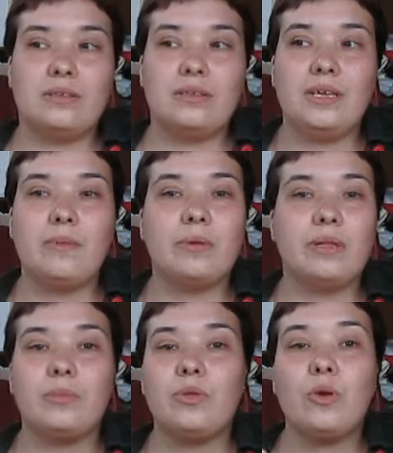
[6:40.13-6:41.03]
не
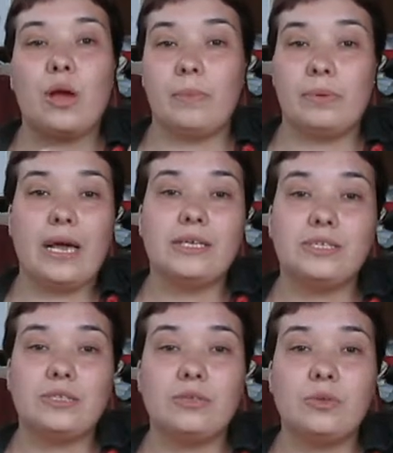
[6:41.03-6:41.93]
были мною
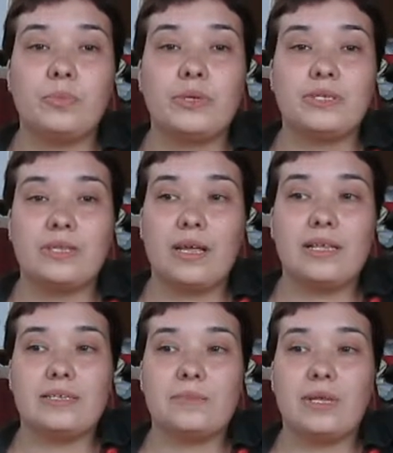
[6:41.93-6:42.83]
оплачены, но
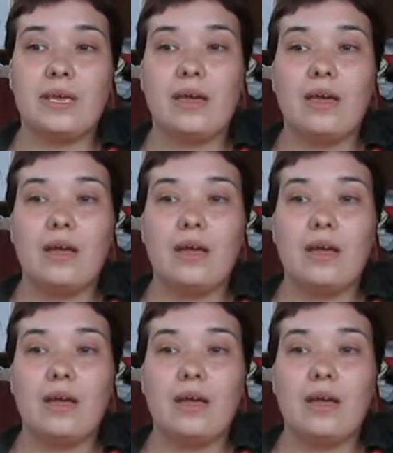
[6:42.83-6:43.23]
присылались мне